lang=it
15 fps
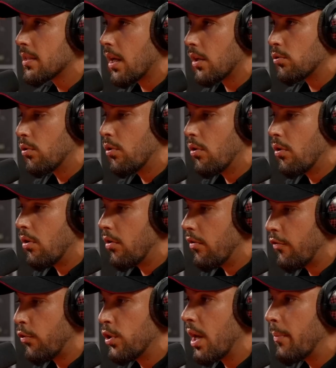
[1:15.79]
è
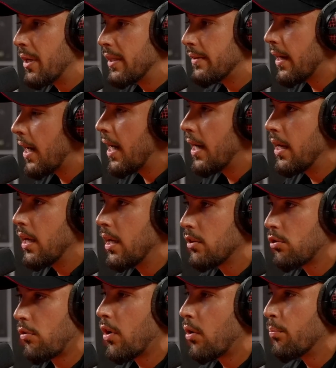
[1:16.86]
stato
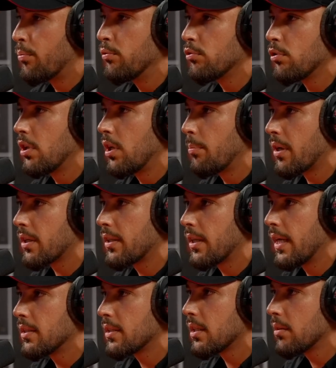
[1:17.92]
fondamentale trovare un punto di
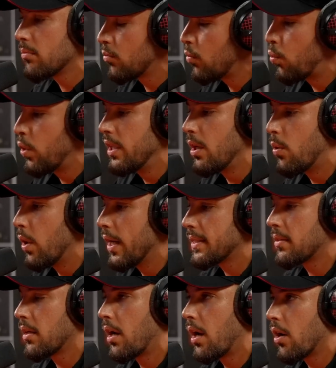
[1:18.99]
ripartenza. Quindi
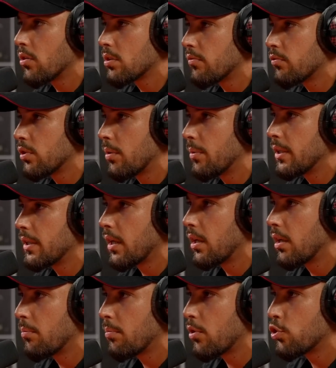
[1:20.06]
questa era la cosa
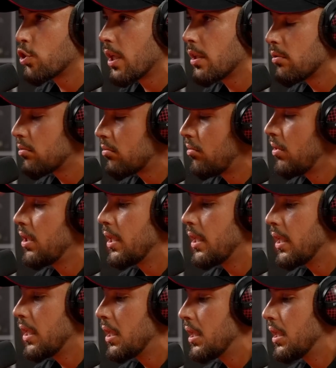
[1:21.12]
fondamentale del progetto.
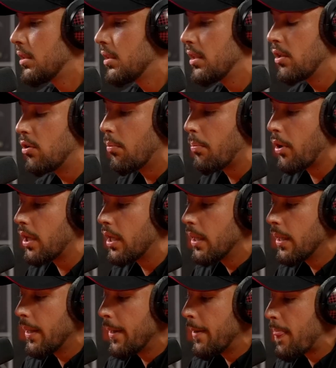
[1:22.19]
Quindi ti dico poi,
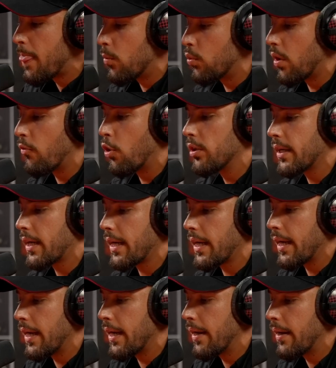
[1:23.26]
una volta
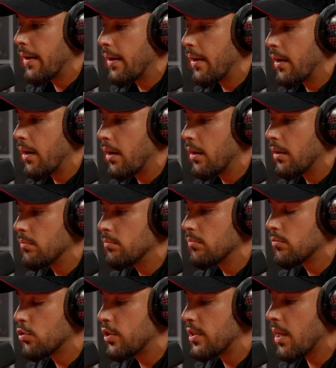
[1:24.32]
che
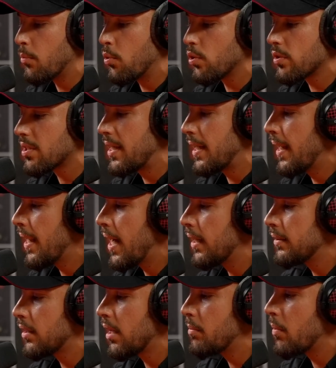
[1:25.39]
ehm, ci siamo
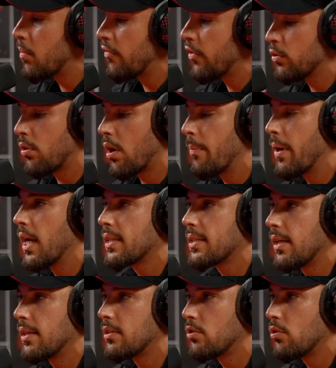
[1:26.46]
schillati, che abbiamo fatto una bella
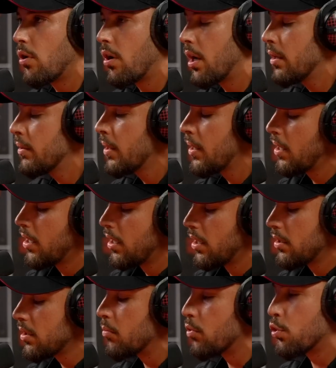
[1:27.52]
selezione,
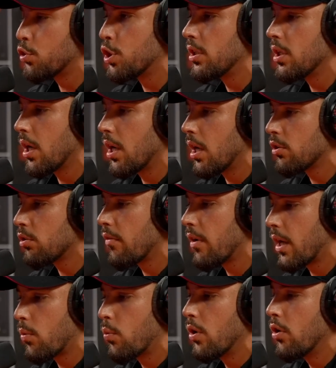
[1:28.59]
siamo riusciti a
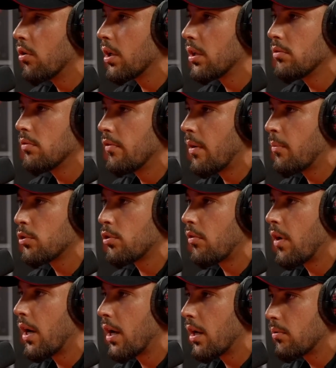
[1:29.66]
trovare quello che dovevamo
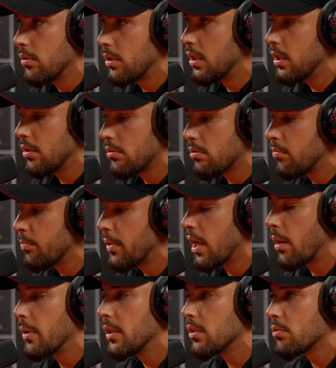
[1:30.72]
trovare. Quindi sono
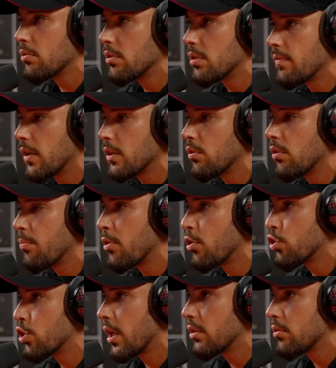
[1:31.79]
pienamente soddisfatto del
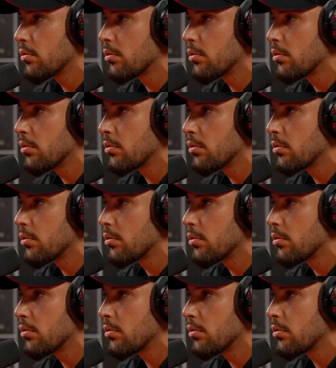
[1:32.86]
progetto.